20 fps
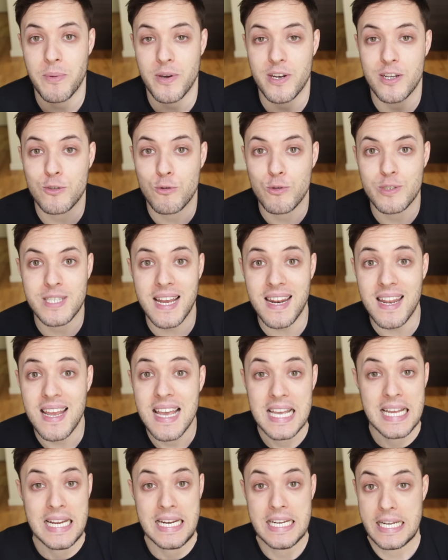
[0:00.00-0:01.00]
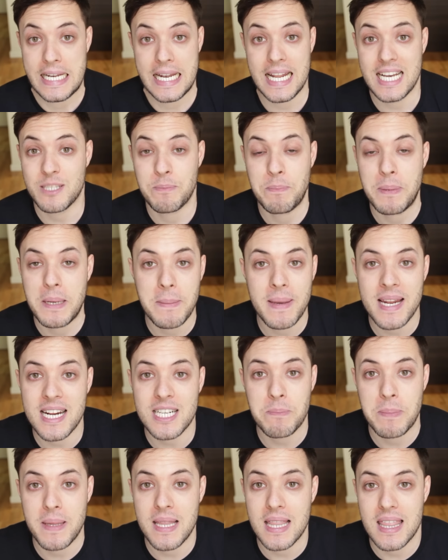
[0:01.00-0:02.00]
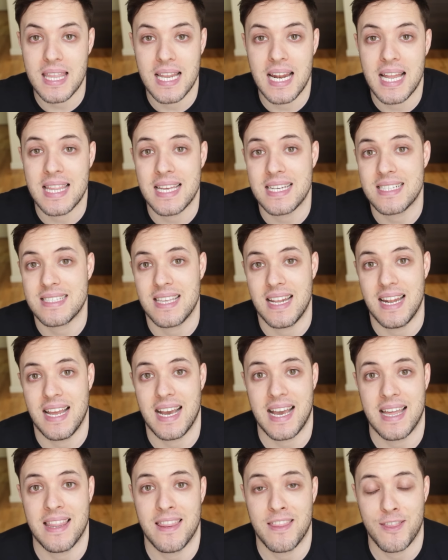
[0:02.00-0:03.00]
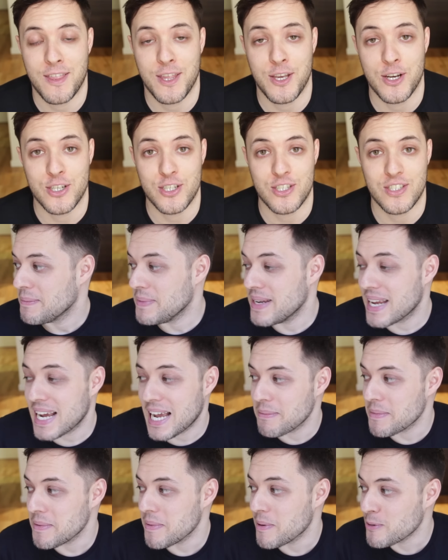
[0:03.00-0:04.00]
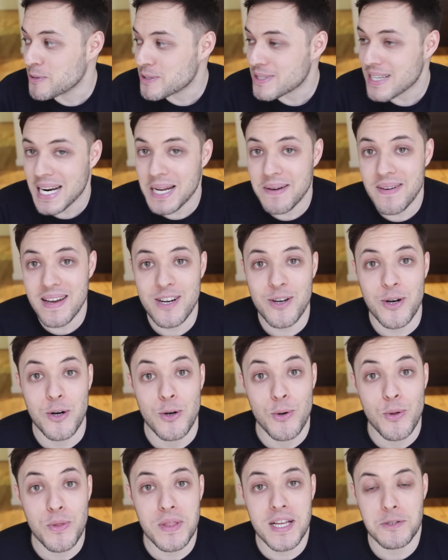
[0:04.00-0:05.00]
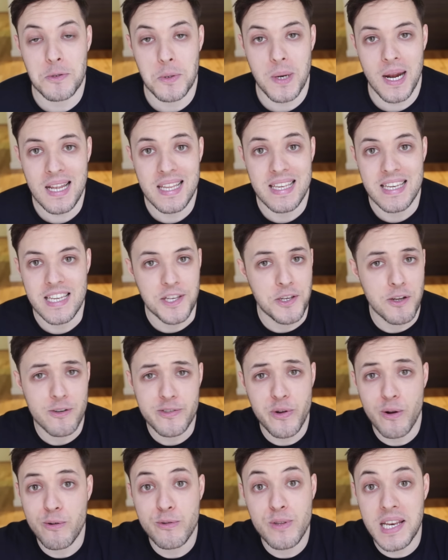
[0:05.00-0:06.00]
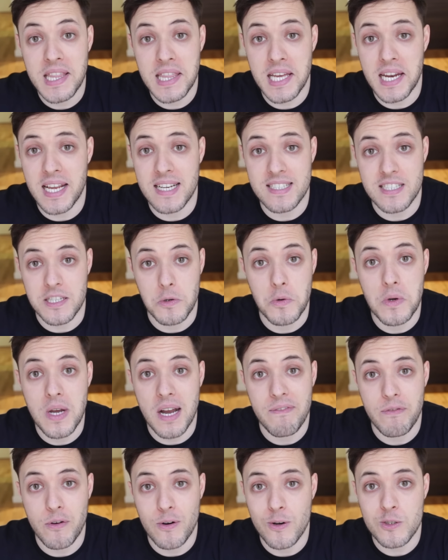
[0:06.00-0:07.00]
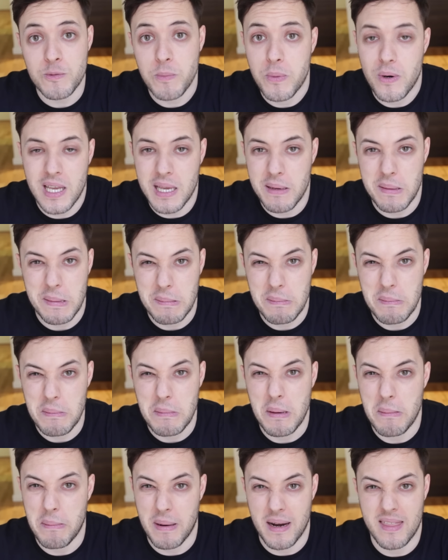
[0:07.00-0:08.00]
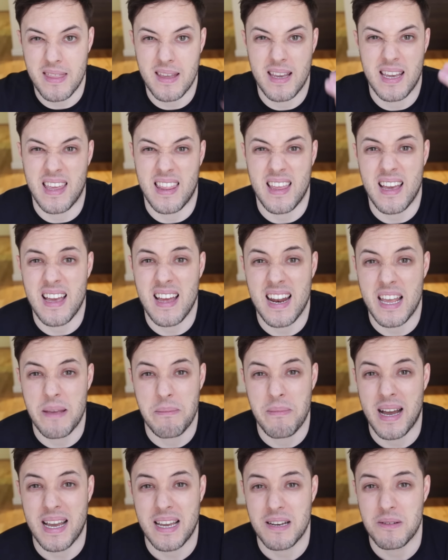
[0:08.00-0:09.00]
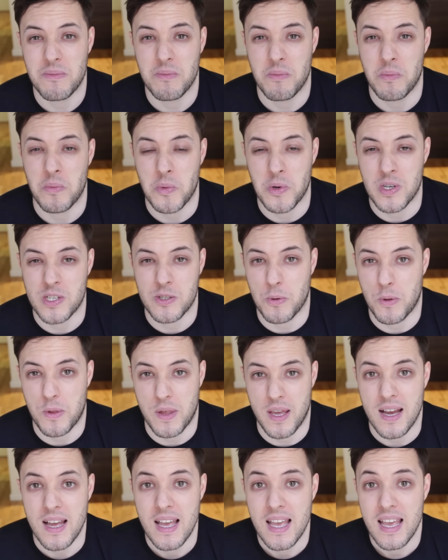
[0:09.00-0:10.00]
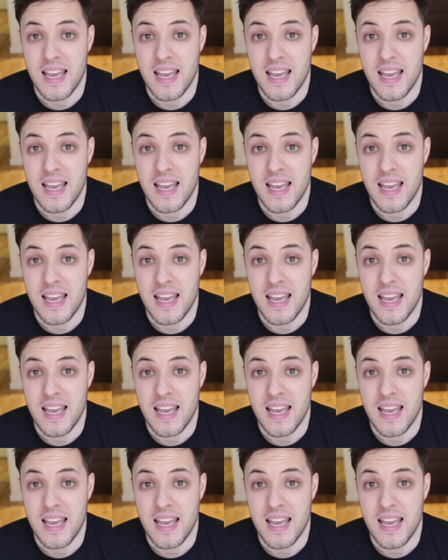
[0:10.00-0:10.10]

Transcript: a poder escuchar las primeras pinceladas de la canción. Mira que a mí me gusta grabar con luz natural y no suelo utilizar casi nunca focos porque me parecen que deja la imagen muy sucia.